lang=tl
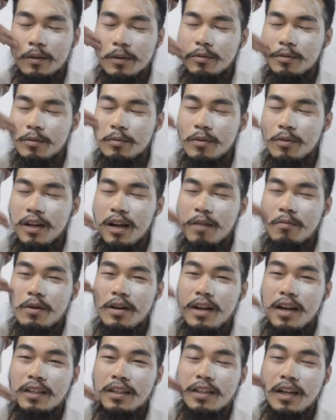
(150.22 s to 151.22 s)

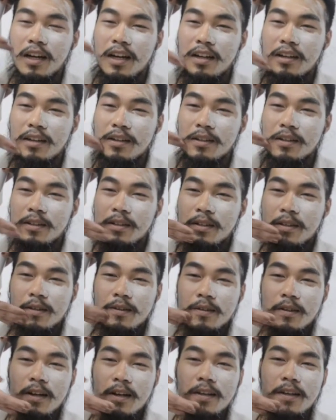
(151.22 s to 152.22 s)
Bubula-bula siya.
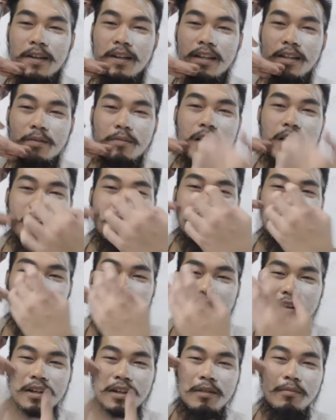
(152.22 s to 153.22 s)
Kanina, di ba, ang
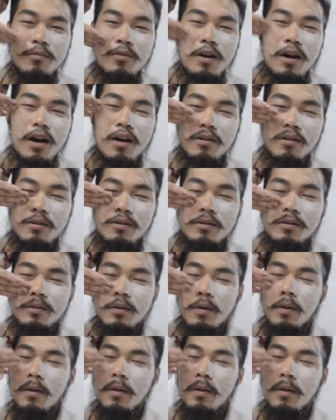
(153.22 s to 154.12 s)
oily ng mukha ko?